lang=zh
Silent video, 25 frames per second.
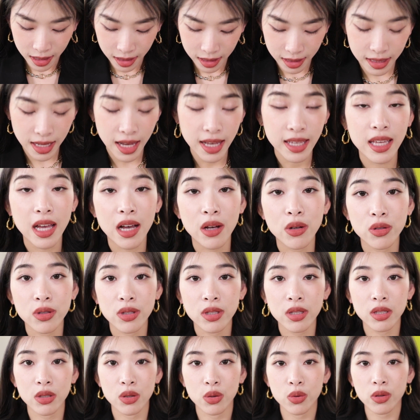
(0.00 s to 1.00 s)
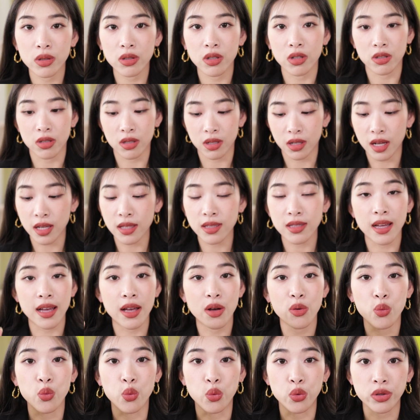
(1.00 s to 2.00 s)
三幺四或者是刚
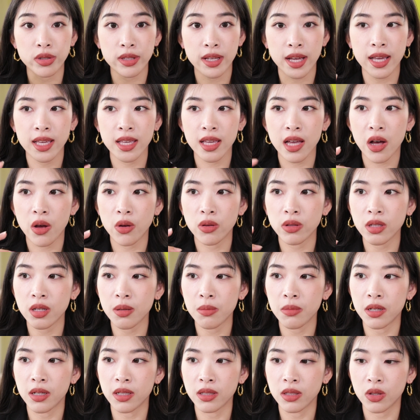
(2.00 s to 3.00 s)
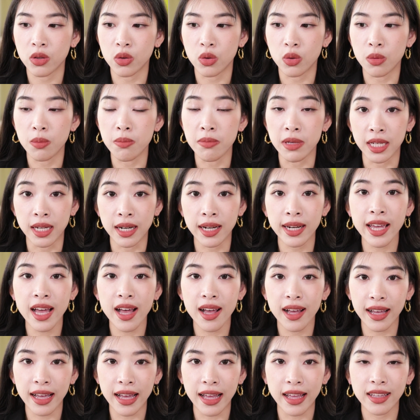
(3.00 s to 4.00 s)
才五三幺那么有明
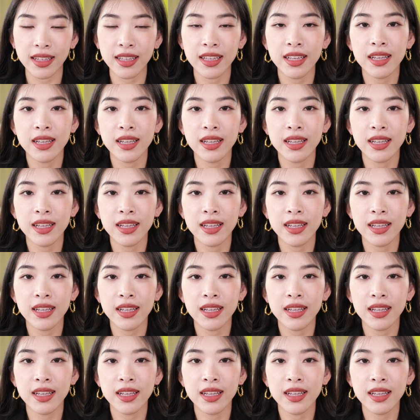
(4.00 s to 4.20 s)
亮感，